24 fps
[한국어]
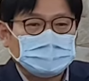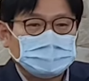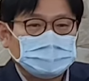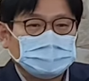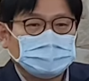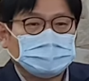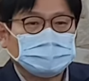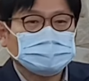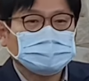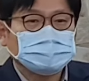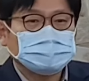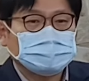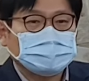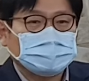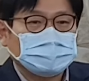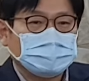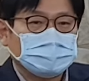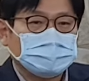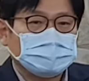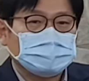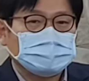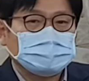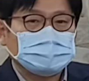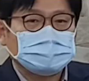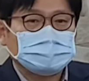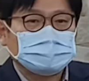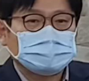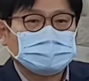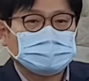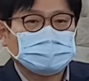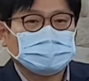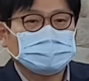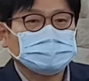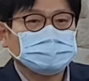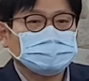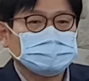영조,
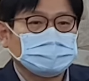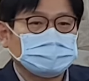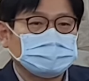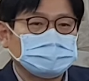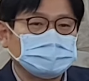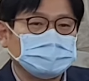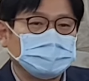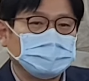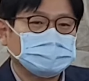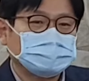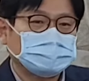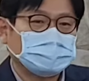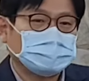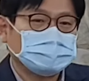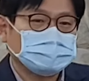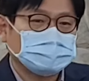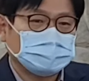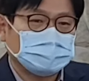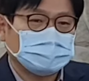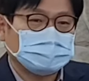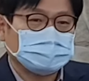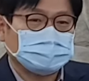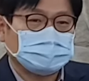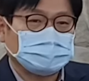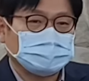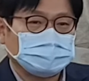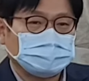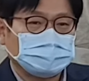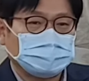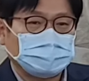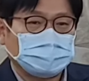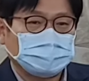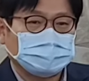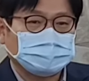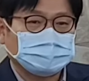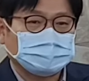정조 르네상스라고
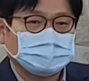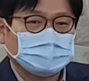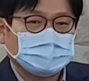그러는데